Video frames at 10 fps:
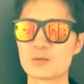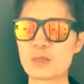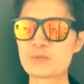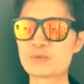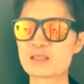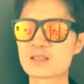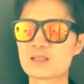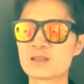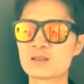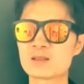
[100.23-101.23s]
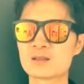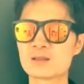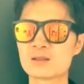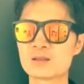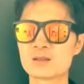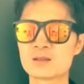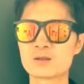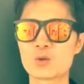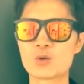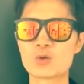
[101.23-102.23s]

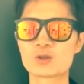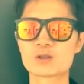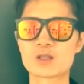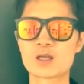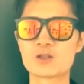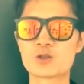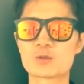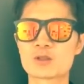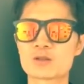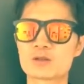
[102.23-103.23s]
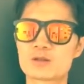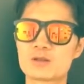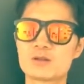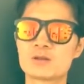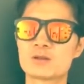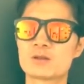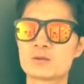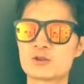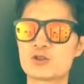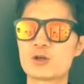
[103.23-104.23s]
펠프스도 그때 인터뷰에서
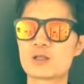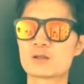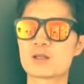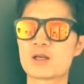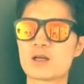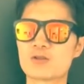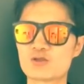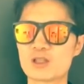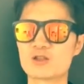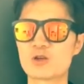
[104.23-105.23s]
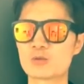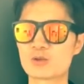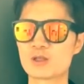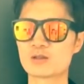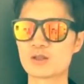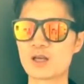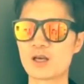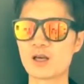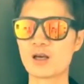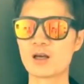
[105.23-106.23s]
그 수영할 때 누가 인터뷰를
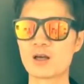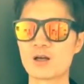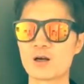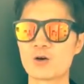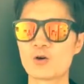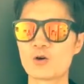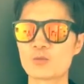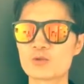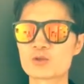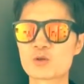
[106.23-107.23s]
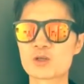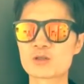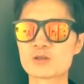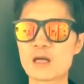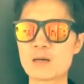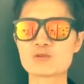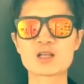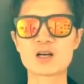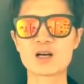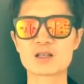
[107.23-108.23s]
했는데 어, 물속에서는 아무
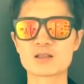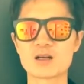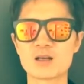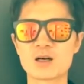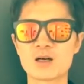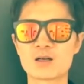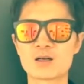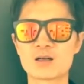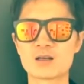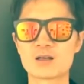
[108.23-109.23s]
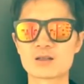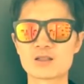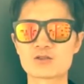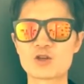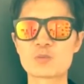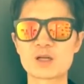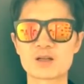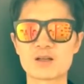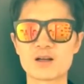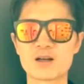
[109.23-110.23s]
생각 안 한다 그냥 수영만
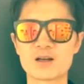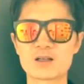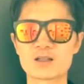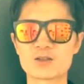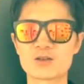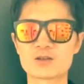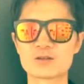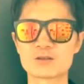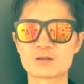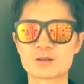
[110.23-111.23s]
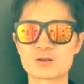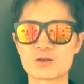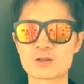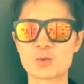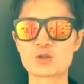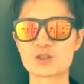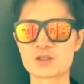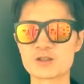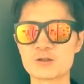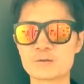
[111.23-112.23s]
한다 이런 것을 본 적이
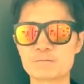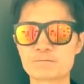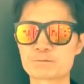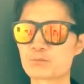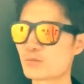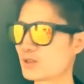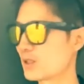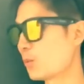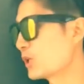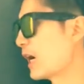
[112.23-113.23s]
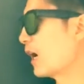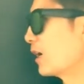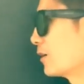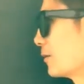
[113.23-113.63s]
있어요. 자, 뭐냐?